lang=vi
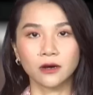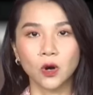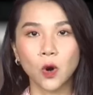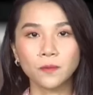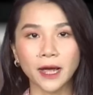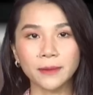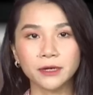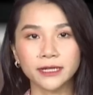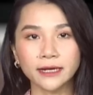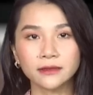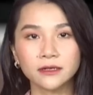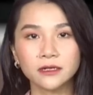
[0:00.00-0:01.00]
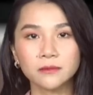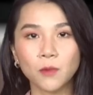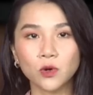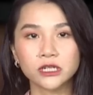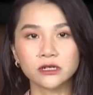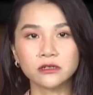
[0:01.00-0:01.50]
Hôm 20 tháng 4,
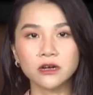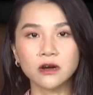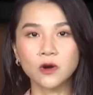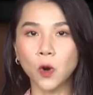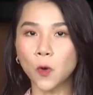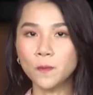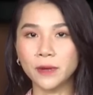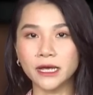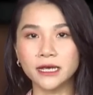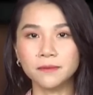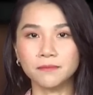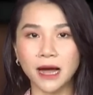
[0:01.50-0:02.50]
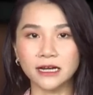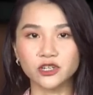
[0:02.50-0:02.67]
Bộ trưởng Ngân khố Mỹ bà